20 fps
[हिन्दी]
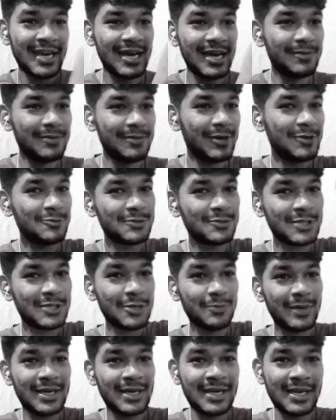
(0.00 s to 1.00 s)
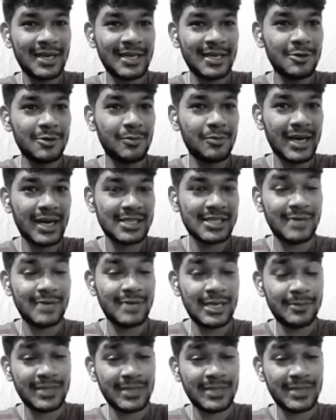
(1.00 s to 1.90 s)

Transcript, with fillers: एंड भाई उसके ऊपर लगी वो मास्क वाले